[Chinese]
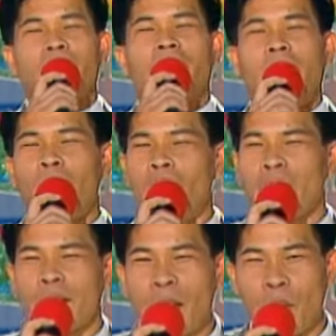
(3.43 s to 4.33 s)
看过这
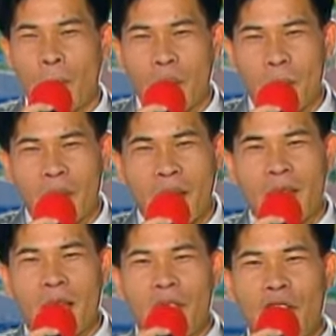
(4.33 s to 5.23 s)
个单元的朋友们，大
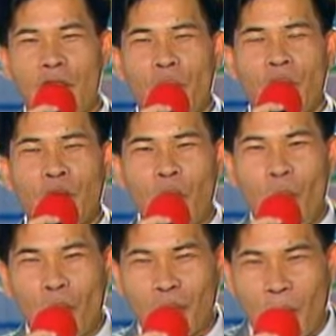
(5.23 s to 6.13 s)
家一定有一个
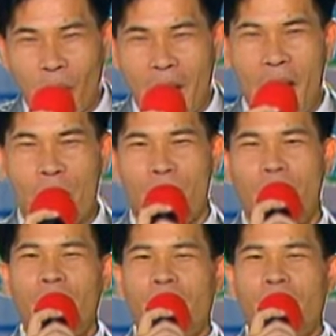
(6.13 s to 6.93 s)
共同的感觉，